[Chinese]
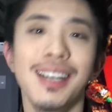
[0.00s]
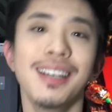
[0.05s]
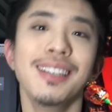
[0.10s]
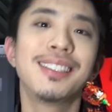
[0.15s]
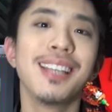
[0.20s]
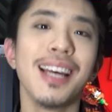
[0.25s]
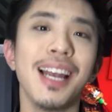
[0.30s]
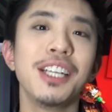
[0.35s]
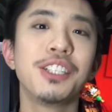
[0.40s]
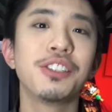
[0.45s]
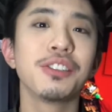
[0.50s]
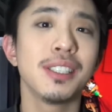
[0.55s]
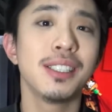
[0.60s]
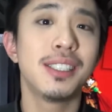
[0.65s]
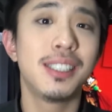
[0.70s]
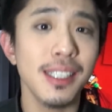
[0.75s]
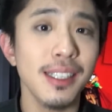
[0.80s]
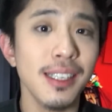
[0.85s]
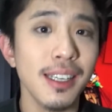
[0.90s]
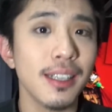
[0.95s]
再来就是
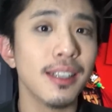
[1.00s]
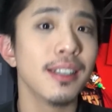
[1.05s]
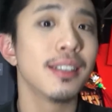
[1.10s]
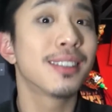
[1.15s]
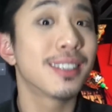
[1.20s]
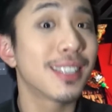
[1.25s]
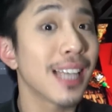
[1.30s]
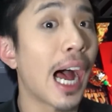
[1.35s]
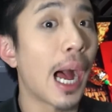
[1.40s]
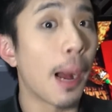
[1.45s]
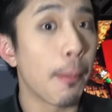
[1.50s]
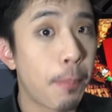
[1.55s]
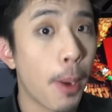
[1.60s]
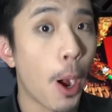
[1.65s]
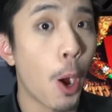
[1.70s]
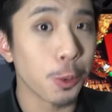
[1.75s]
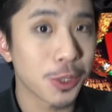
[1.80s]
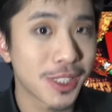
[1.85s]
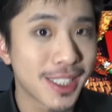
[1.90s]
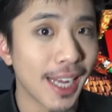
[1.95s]
今年的大
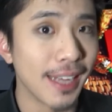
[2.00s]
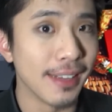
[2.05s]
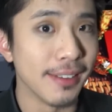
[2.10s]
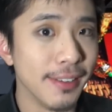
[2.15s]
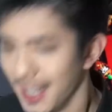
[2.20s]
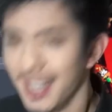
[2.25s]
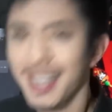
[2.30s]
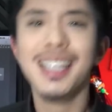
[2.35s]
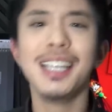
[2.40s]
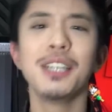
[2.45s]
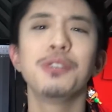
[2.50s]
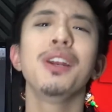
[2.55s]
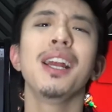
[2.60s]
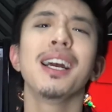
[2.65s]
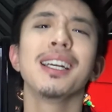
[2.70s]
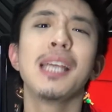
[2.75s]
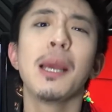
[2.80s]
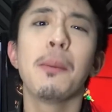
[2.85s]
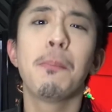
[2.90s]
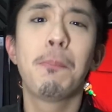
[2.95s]
爆蛋。连续
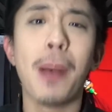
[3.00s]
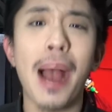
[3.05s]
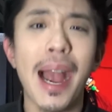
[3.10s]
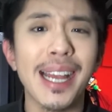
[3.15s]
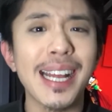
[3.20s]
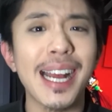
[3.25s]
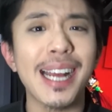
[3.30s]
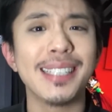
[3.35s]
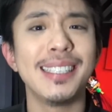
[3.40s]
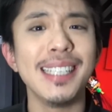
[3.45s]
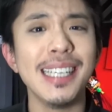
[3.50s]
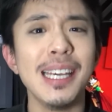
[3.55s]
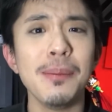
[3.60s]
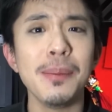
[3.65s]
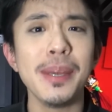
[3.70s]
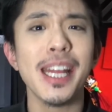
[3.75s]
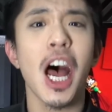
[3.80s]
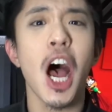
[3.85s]
两届百大第一名的